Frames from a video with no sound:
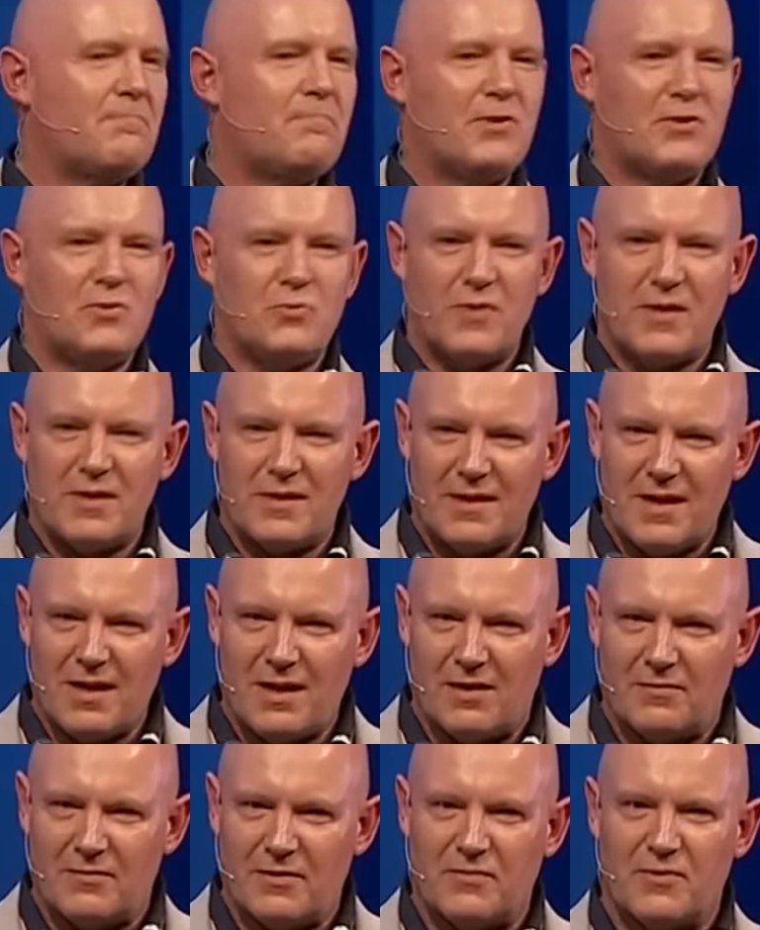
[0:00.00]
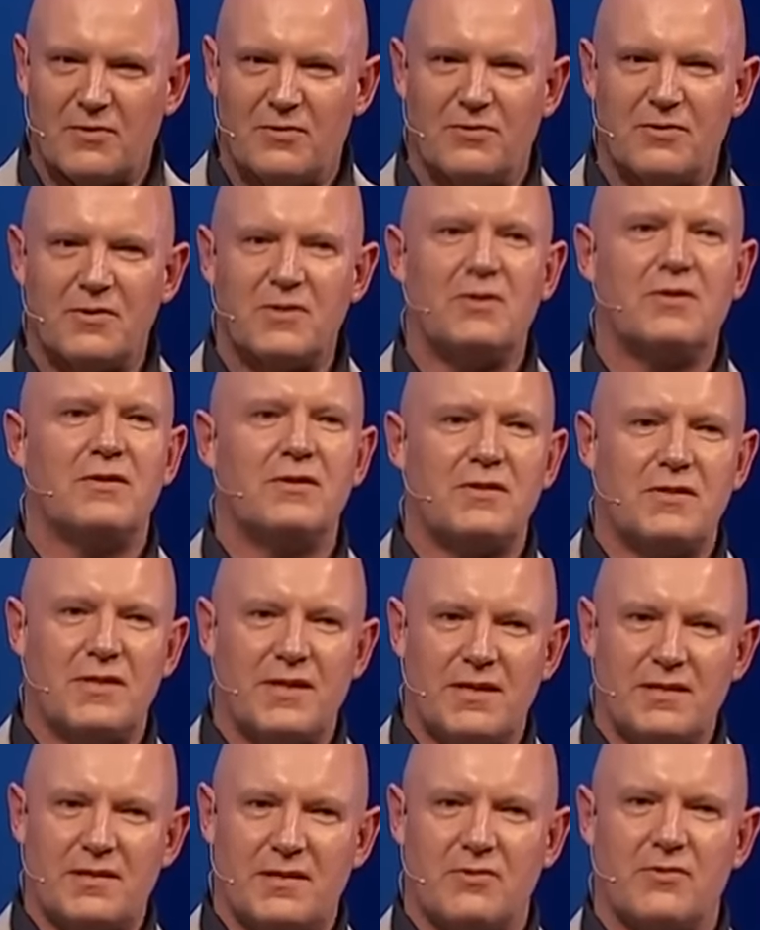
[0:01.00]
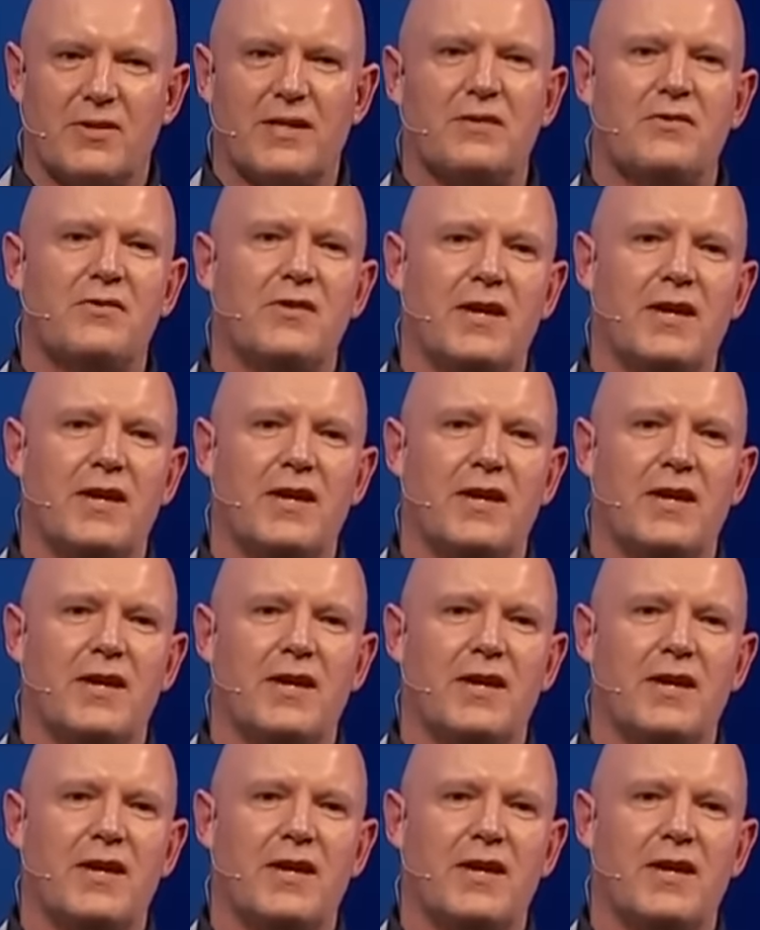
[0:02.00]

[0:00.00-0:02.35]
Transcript: ну, уравновешенная любовью честность – вещь